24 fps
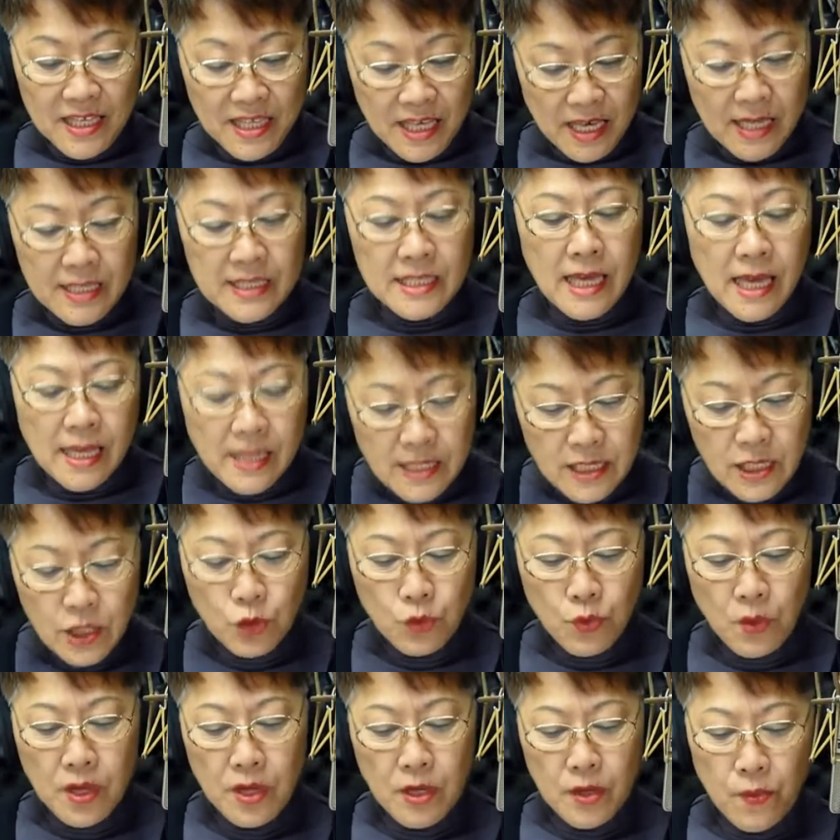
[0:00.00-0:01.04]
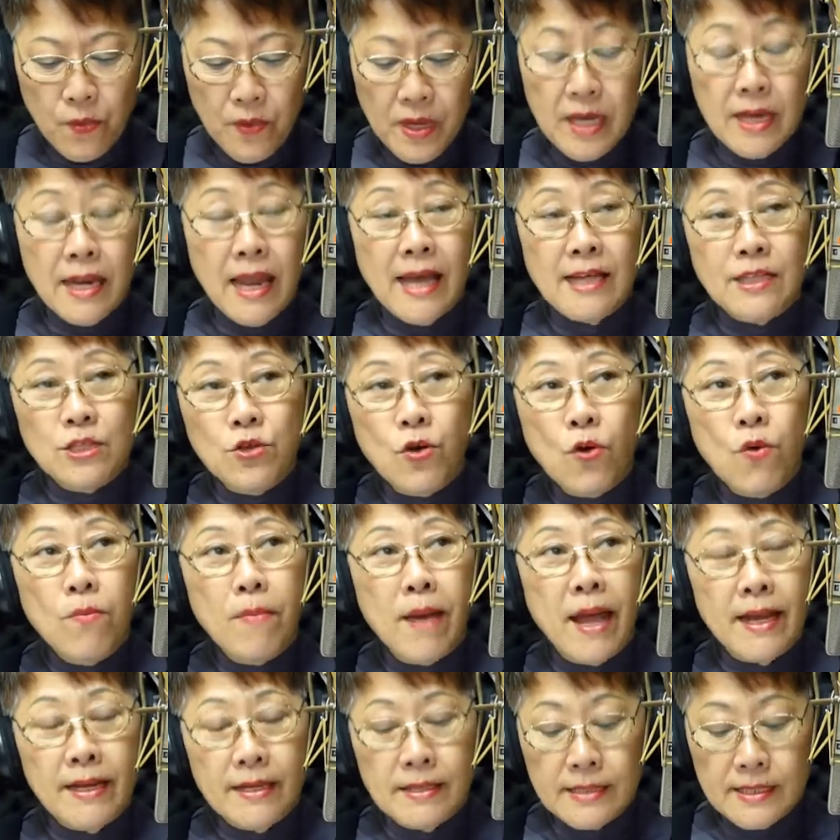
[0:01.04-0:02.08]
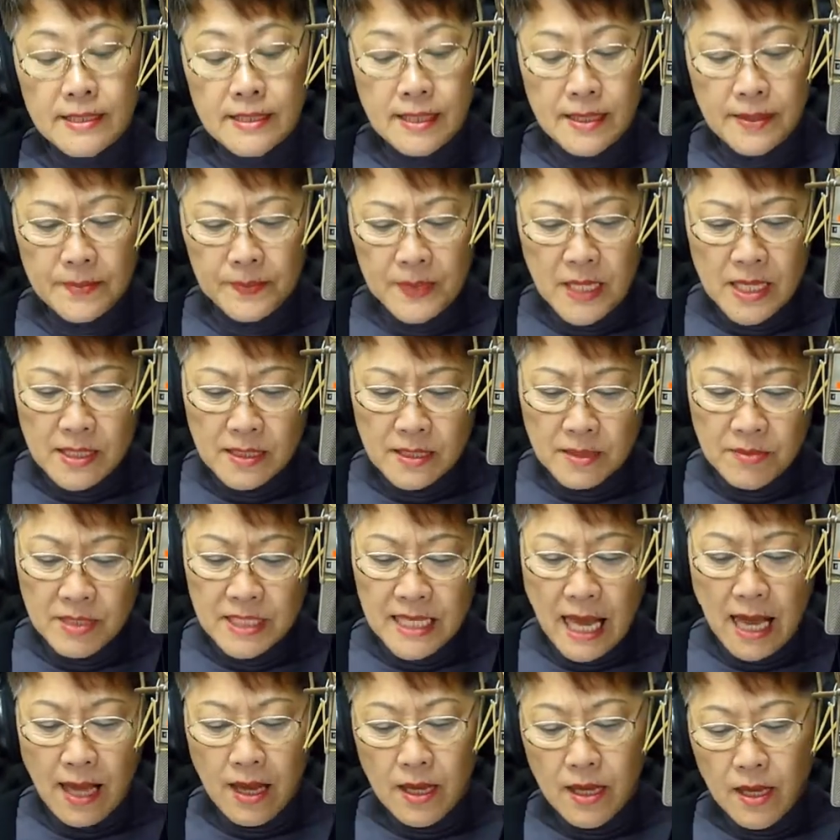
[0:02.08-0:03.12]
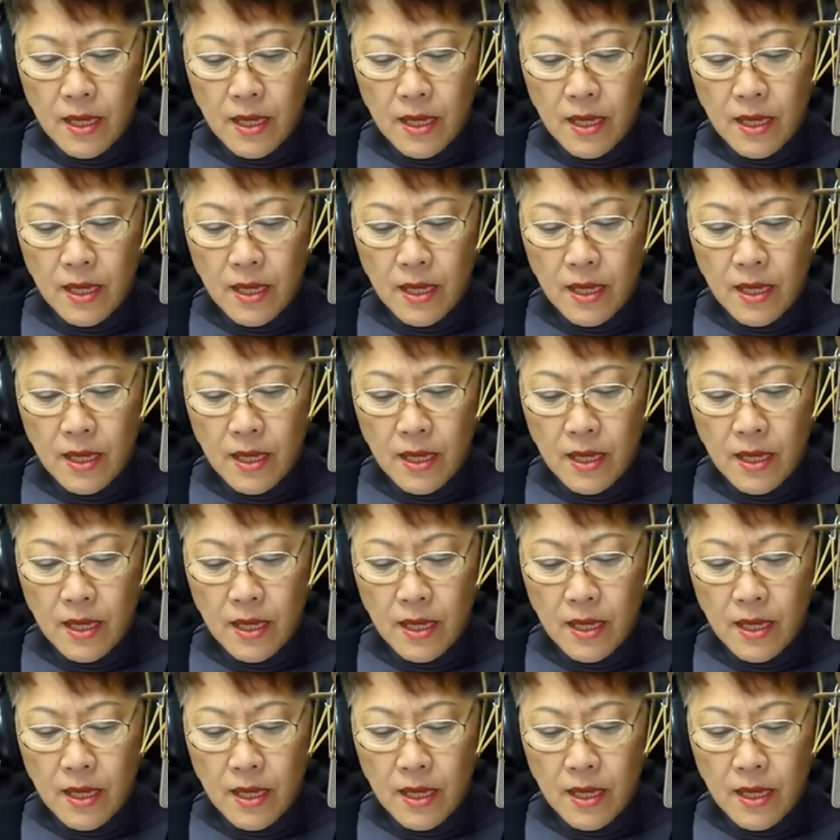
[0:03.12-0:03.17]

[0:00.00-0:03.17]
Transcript: 也曾经对未来充满了这个怎么讲，